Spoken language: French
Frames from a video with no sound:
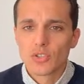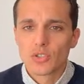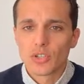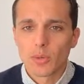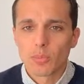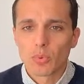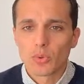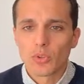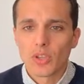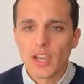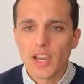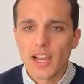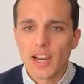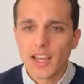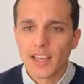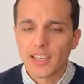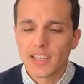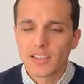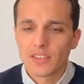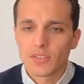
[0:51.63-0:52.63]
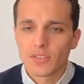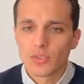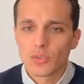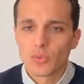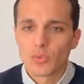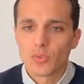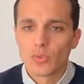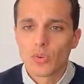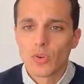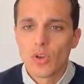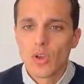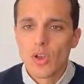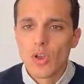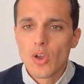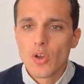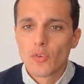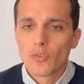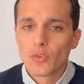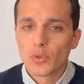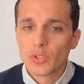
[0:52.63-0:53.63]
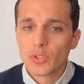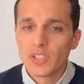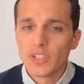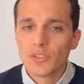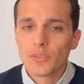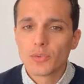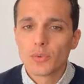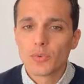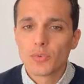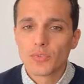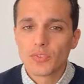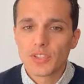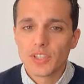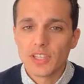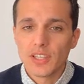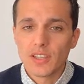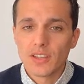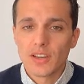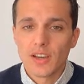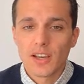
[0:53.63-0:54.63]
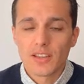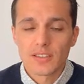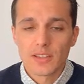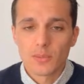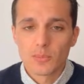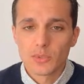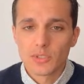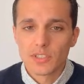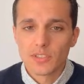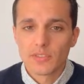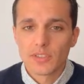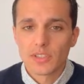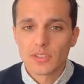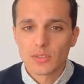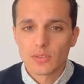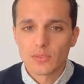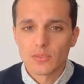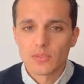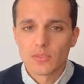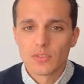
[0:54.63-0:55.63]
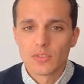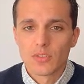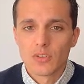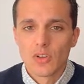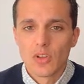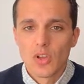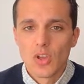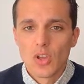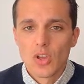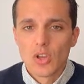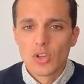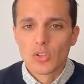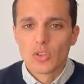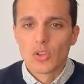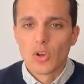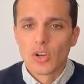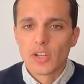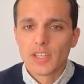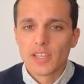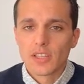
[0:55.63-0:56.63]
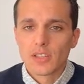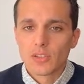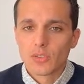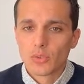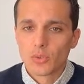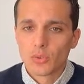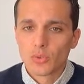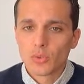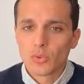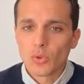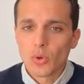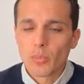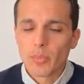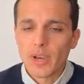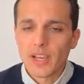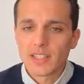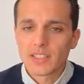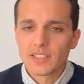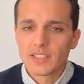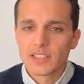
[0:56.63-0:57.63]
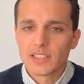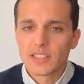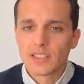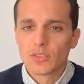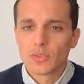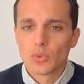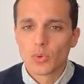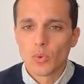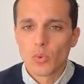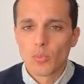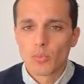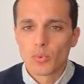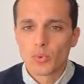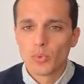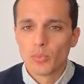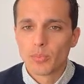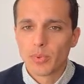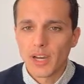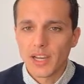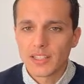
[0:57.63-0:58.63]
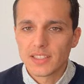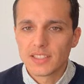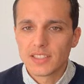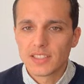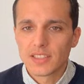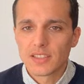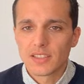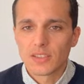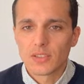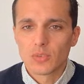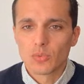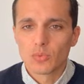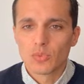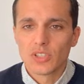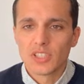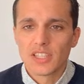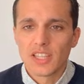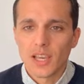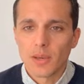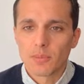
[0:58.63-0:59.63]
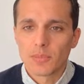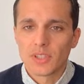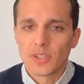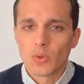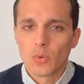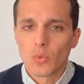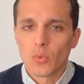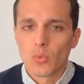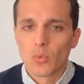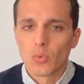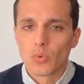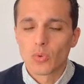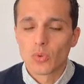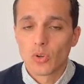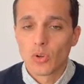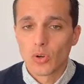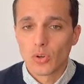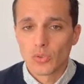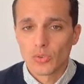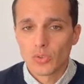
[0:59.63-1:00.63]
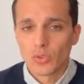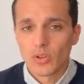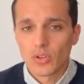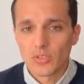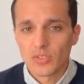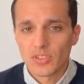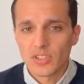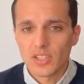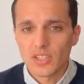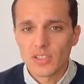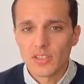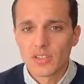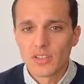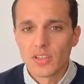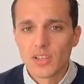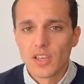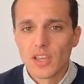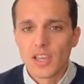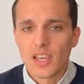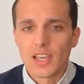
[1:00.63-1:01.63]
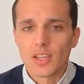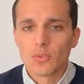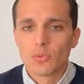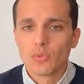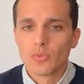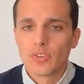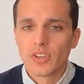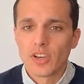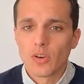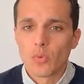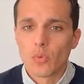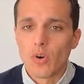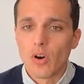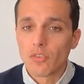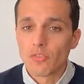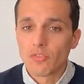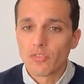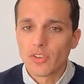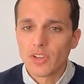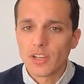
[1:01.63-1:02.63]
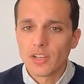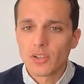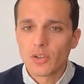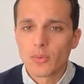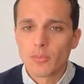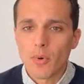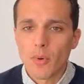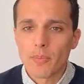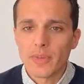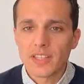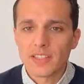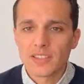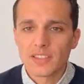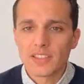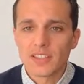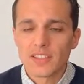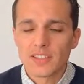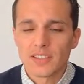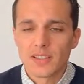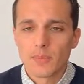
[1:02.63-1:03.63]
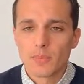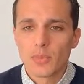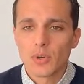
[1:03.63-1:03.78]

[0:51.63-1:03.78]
Je répondrai à la question faut-il se fier à sa motivation Dans les deux autres parties qui seront plus pratiques, nous déterminerons quand se lancer, et nous verrons enfin comment maintenir sa